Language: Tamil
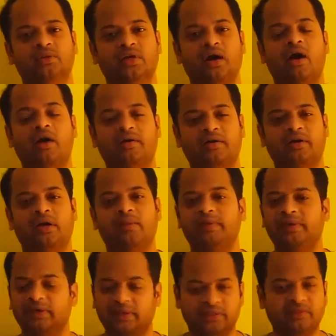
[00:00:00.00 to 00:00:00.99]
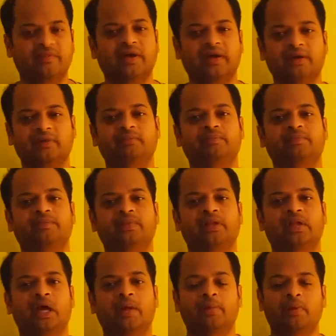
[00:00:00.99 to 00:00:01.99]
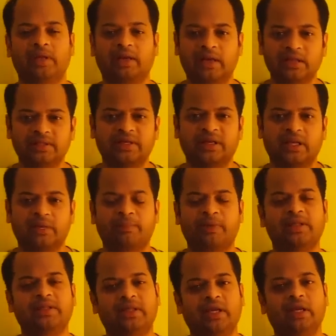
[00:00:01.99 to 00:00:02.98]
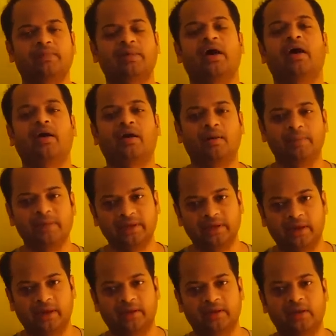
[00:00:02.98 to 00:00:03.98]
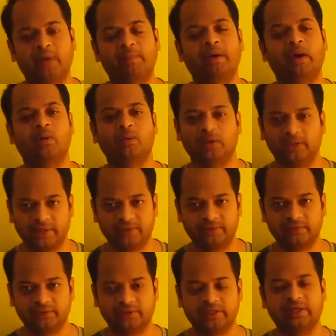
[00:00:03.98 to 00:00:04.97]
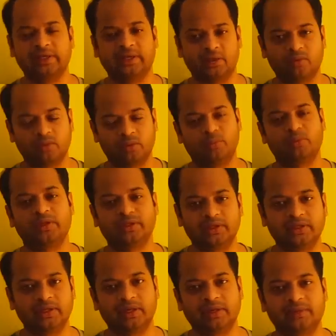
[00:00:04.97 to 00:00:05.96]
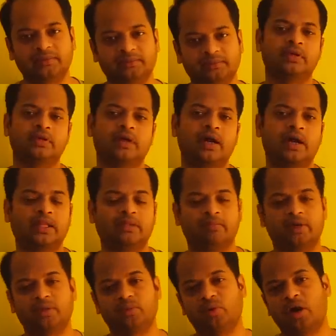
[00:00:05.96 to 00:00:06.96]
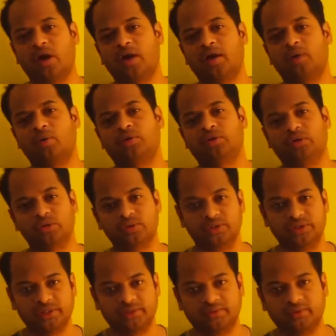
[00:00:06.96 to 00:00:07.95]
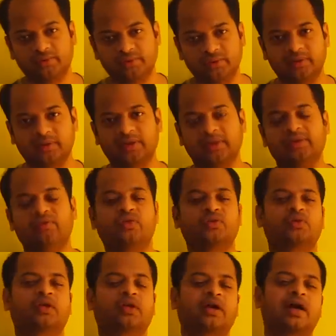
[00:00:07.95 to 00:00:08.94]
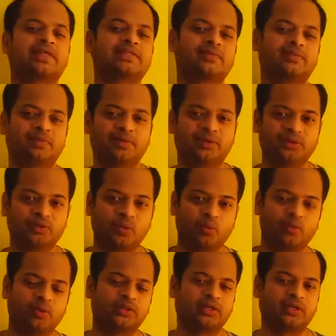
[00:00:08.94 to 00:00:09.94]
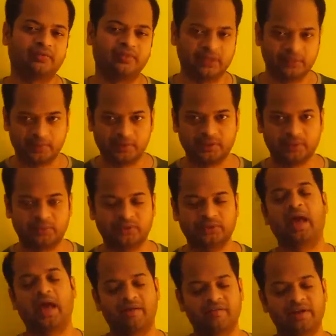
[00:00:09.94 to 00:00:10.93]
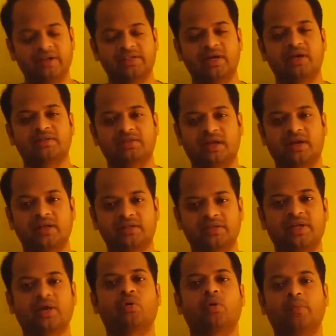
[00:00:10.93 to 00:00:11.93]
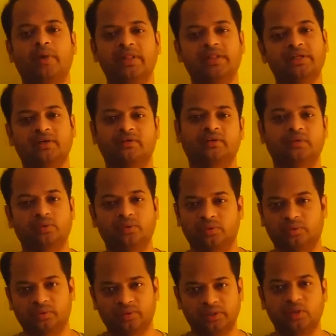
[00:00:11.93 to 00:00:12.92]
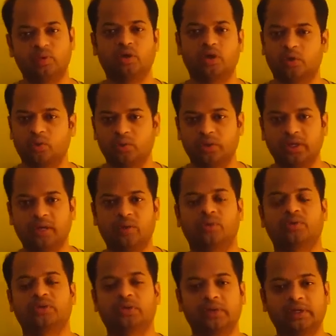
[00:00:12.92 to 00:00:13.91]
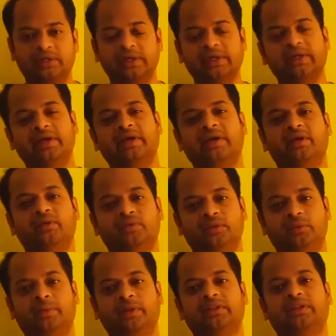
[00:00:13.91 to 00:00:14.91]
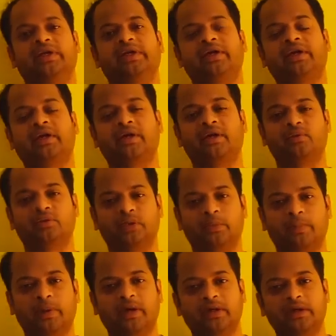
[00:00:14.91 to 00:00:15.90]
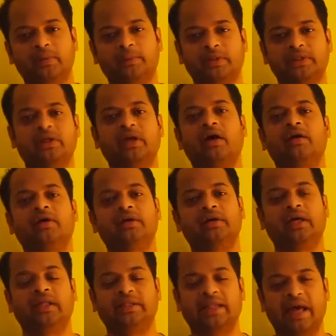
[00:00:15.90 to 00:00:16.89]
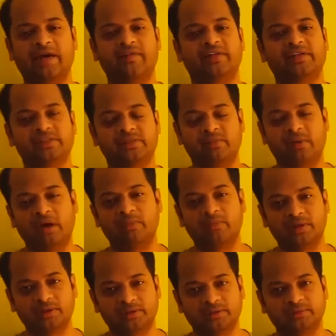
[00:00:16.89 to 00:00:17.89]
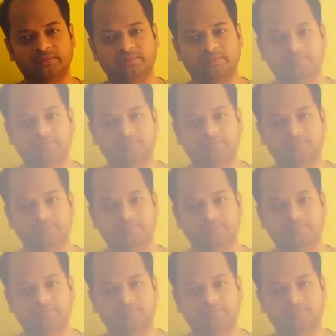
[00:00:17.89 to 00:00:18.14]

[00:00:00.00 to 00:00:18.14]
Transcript: ஸோ இந்த ஆற்றல் அப்படிங்கிறது வேறு அப்போ எல்லாத்தையும் கனெக்ட் பண்ணி இது எல்லாமே ஆறா அப்படிங்கிறாங்க அப்போ அவங்களுக்கே வந்து கிளியராக ஒரு புரிதல் இல்லை அதே மாதிரி ஒரு ஆறா ஒருத்தவங்களை சுற்றி எவ்வளோ இருக்குன்னு இவங்க சொல்கிற கான்செப்ட்டுமே வந்து ஒவ்வொருத்தருக்கும் வேறுபடுது ஆவரேஜாக சராசரியாக ஒரு மனிதருக்கு வந்து ஒரு ஒரு ஈக்குவலாக இருக்கணும் இல்லையா ஒருத்தர் எட்டு அடிங்கிறாரு ஒருத்தர் பத்து அடிங்கிறாரு ஒருத்தர் பன்னெண்டு பதினாறுன்னு அந்த ஆவரேஜும் மாறுபடுது